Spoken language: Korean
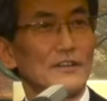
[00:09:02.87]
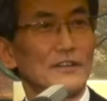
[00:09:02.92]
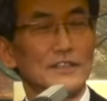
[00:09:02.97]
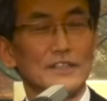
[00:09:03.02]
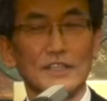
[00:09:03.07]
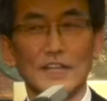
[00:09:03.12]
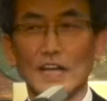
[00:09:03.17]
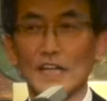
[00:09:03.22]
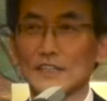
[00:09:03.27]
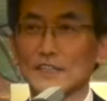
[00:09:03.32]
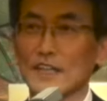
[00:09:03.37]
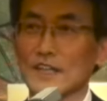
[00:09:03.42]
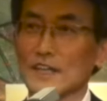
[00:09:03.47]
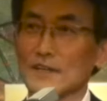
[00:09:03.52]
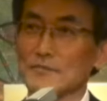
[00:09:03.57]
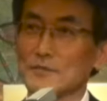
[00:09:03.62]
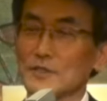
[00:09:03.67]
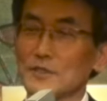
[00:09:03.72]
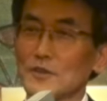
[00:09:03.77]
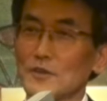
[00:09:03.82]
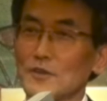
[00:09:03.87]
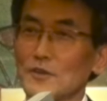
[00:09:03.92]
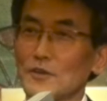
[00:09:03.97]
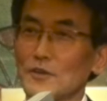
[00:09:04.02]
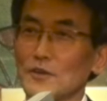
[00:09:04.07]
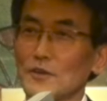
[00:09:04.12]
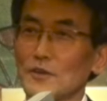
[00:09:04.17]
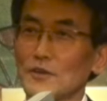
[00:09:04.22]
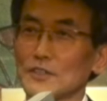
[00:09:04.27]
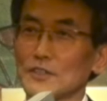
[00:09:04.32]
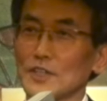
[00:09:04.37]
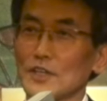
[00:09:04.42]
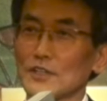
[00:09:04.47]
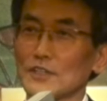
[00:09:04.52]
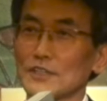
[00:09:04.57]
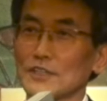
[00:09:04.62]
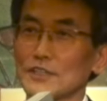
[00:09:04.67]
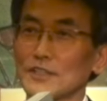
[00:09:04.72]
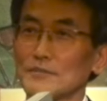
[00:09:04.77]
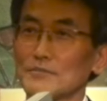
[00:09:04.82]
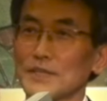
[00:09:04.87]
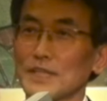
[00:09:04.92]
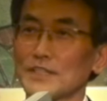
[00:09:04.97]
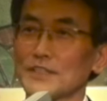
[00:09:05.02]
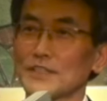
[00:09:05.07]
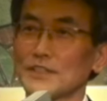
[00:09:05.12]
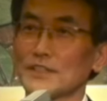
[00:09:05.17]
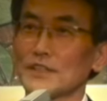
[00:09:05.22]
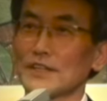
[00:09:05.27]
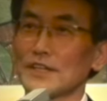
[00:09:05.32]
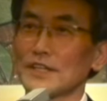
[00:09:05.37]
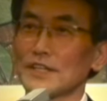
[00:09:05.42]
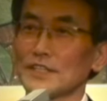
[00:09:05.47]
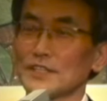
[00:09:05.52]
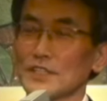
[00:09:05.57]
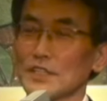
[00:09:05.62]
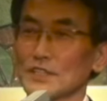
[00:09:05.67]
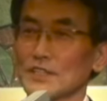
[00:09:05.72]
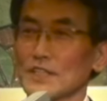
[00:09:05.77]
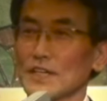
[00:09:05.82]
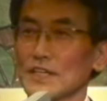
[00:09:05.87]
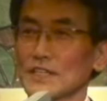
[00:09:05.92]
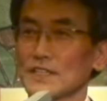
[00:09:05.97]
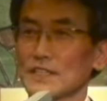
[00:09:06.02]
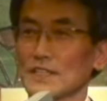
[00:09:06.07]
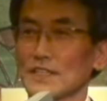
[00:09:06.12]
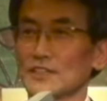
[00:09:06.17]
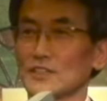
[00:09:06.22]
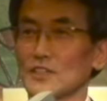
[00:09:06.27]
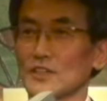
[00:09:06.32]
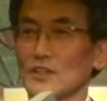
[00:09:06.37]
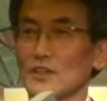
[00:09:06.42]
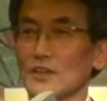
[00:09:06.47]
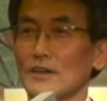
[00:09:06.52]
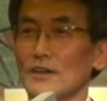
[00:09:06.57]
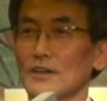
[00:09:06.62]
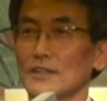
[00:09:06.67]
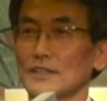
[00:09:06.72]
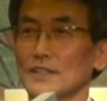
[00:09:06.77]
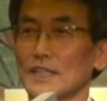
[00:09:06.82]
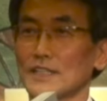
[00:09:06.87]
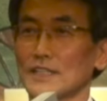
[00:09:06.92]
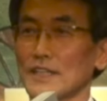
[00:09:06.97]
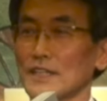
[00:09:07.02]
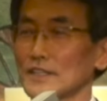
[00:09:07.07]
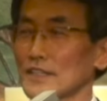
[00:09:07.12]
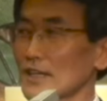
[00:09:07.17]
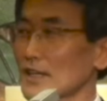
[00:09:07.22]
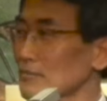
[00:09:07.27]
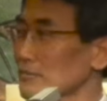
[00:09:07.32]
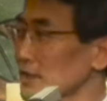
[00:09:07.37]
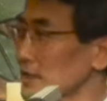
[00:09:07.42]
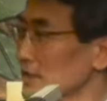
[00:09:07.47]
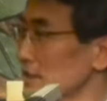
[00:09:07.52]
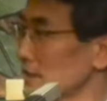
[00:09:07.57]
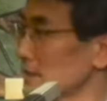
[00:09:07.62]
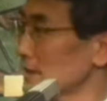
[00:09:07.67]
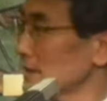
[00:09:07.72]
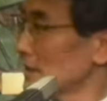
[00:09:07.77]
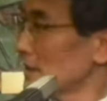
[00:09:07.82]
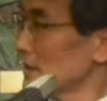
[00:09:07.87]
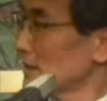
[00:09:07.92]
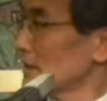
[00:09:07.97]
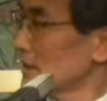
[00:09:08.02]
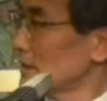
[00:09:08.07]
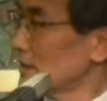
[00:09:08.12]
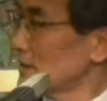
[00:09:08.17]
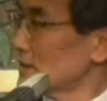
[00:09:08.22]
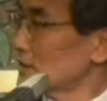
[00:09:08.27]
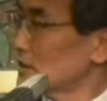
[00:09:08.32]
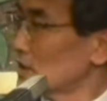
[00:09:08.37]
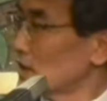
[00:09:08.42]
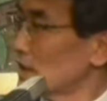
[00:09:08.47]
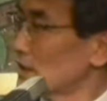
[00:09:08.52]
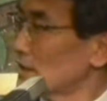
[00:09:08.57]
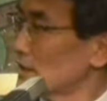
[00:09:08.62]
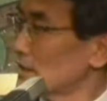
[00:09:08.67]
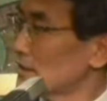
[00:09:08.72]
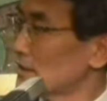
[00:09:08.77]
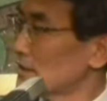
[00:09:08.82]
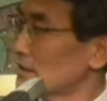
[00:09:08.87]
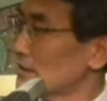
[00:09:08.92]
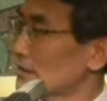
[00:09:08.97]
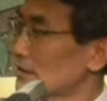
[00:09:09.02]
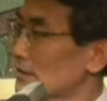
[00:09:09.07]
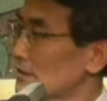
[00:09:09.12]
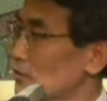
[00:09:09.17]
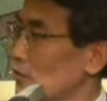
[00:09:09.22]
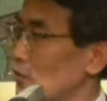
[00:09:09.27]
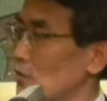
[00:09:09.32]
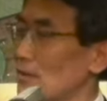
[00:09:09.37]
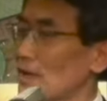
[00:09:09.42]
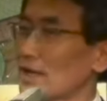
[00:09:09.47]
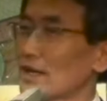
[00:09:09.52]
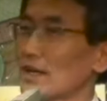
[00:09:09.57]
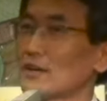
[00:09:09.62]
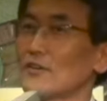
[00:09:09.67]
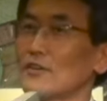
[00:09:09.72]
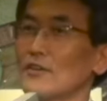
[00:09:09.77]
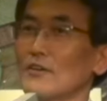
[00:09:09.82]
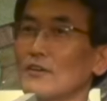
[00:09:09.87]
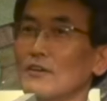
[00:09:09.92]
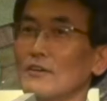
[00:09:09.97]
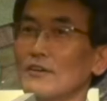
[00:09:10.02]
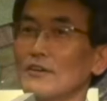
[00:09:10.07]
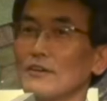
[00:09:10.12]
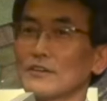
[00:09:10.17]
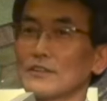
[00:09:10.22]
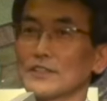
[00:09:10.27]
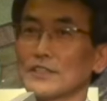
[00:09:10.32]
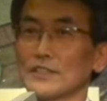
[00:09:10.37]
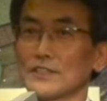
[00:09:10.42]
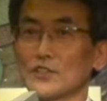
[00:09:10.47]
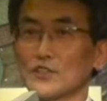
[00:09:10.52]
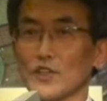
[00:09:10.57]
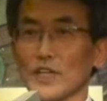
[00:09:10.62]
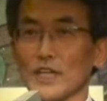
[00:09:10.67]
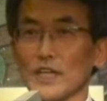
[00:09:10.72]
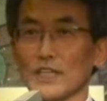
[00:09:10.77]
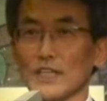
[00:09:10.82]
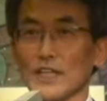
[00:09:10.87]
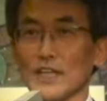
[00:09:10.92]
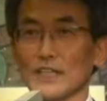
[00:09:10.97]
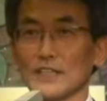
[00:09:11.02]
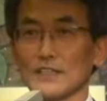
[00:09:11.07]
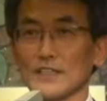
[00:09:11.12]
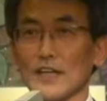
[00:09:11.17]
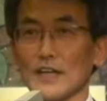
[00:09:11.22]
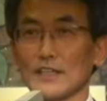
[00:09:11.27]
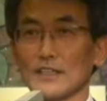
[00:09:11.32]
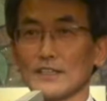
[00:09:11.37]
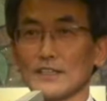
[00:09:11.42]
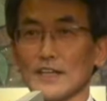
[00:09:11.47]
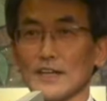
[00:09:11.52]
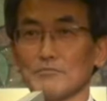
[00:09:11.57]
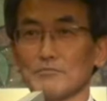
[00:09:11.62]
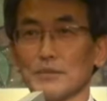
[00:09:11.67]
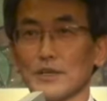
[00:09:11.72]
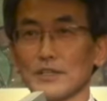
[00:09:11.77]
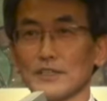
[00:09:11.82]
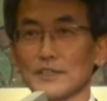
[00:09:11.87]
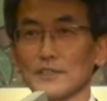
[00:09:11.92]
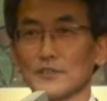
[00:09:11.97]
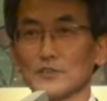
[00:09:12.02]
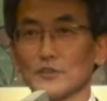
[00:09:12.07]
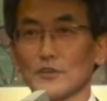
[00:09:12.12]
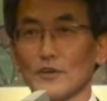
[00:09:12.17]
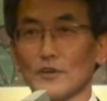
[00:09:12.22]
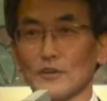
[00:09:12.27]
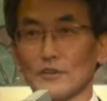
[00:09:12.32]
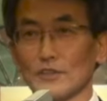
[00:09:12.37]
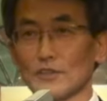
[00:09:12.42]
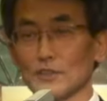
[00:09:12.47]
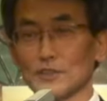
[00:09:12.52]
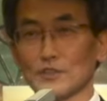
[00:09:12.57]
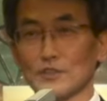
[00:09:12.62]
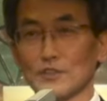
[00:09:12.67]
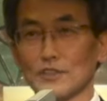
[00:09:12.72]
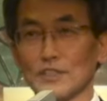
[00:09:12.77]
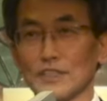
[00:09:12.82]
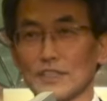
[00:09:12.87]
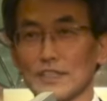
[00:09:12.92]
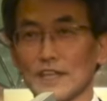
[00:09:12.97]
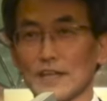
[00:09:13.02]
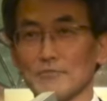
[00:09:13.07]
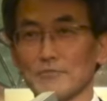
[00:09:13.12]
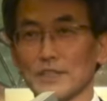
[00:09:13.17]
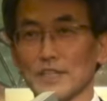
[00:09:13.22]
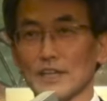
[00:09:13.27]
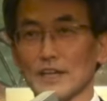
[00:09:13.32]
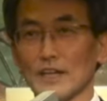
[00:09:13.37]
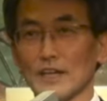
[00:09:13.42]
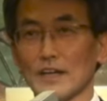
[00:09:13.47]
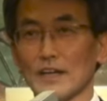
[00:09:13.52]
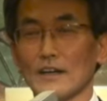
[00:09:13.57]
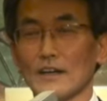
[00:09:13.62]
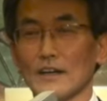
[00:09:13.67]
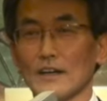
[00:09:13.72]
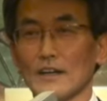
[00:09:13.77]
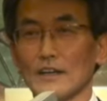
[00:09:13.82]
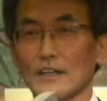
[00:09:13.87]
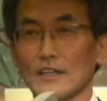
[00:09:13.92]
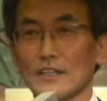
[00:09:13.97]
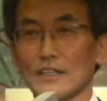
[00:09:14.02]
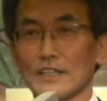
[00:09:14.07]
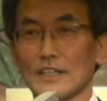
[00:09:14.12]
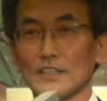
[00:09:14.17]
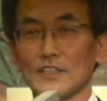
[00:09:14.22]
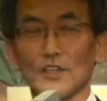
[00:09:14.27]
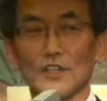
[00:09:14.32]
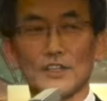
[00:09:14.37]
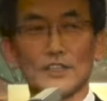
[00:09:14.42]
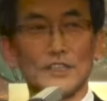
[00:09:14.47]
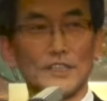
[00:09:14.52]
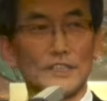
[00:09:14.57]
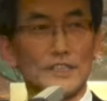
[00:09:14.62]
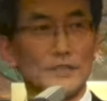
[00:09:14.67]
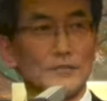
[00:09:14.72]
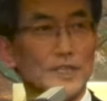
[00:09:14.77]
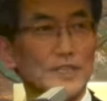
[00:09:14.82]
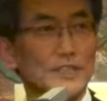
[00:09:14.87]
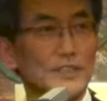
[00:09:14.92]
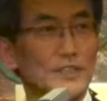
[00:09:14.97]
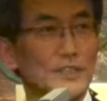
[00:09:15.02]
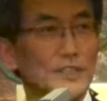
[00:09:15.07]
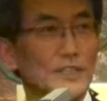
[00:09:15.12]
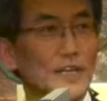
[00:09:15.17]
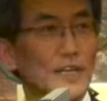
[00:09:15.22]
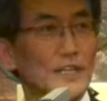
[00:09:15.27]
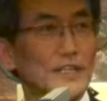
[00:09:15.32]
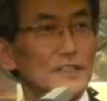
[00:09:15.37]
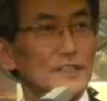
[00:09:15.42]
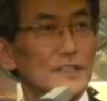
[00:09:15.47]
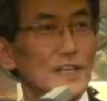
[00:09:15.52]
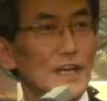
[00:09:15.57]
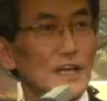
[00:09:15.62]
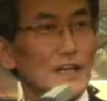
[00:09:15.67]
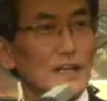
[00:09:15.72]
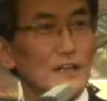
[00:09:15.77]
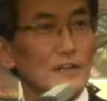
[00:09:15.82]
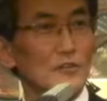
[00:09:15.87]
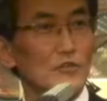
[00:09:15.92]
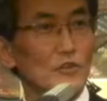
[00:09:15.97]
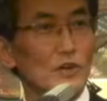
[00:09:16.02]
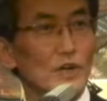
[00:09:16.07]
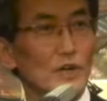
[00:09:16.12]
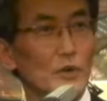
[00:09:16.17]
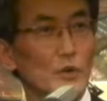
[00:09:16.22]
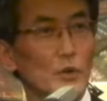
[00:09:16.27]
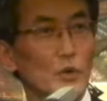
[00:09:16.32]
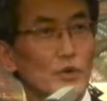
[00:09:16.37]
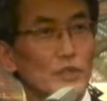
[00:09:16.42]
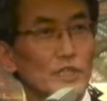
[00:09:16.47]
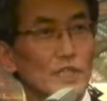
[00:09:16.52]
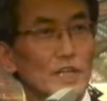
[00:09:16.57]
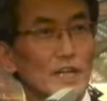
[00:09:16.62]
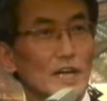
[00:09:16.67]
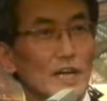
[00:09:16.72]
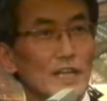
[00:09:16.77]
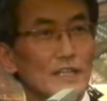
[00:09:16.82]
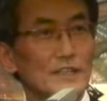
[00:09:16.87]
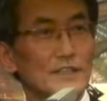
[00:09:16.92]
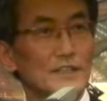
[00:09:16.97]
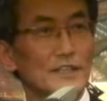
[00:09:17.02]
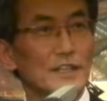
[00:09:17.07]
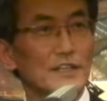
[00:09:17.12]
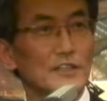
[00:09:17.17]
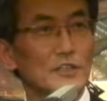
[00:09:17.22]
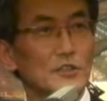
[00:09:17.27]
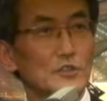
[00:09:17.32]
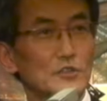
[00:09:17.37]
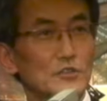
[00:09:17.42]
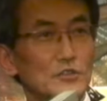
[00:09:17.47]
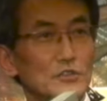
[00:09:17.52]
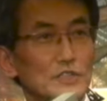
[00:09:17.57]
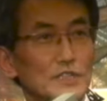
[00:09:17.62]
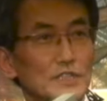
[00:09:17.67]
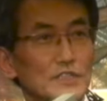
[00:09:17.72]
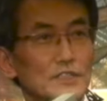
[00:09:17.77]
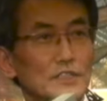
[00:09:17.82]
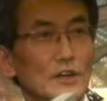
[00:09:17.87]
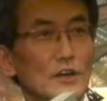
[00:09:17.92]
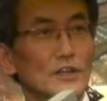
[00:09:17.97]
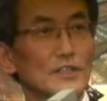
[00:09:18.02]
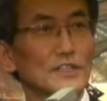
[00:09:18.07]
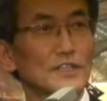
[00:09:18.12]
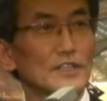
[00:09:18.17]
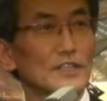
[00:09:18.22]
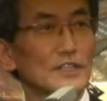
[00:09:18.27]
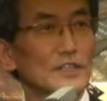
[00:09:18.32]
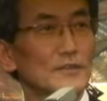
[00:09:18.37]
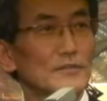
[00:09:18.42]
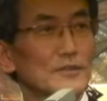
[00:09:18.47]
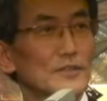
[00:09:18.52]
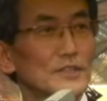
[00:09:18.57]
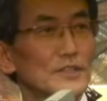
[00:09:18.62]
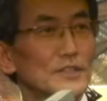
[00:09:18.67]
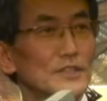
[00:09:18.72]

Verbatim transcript: 그 한 사람을 놓고 성령님께서 역사하시겠죠. 세상 사람들은 죄를 고발하고 그 죄에 대한 상응한 벌을 주고 그것으로 끝냅니다. 그러나 성령님께서는 사랑과 공의가 한데 어우러진 성령의